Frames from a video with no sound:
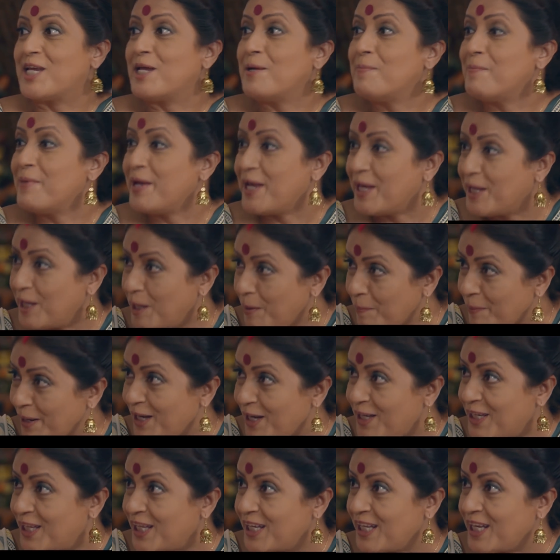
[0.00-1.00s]
कि मेरी
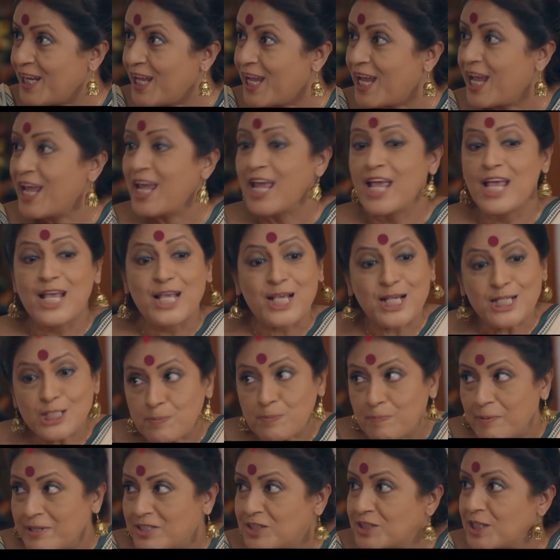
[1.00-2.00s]
बेटी ने
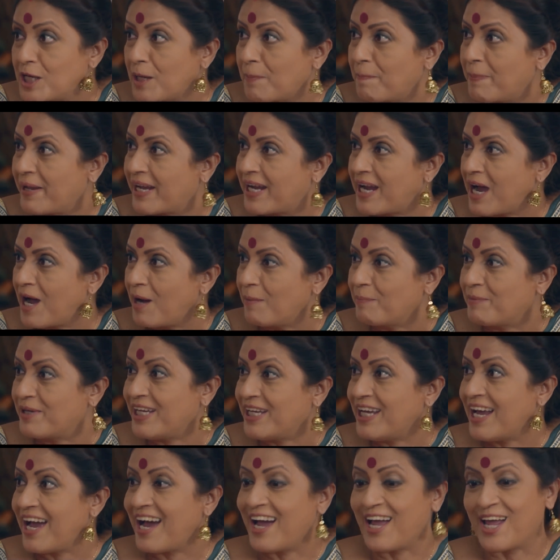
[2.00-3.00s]
इस पिक्चर पे काम
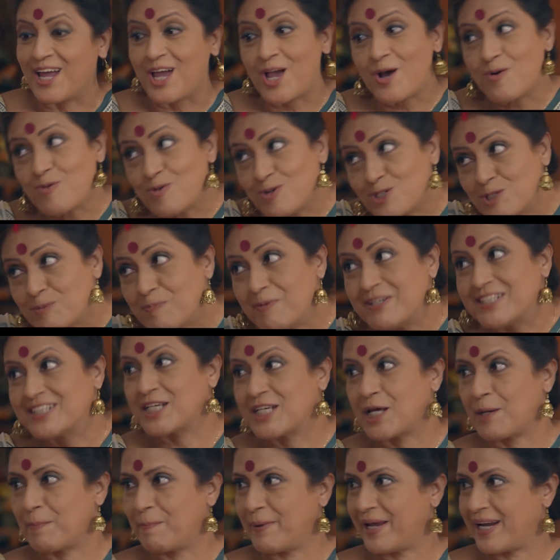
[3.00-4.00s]
किया है उस
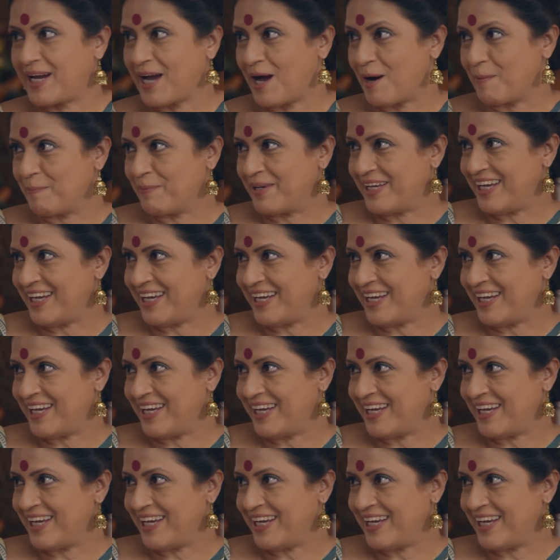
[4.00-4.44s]
पिक्चर पे काम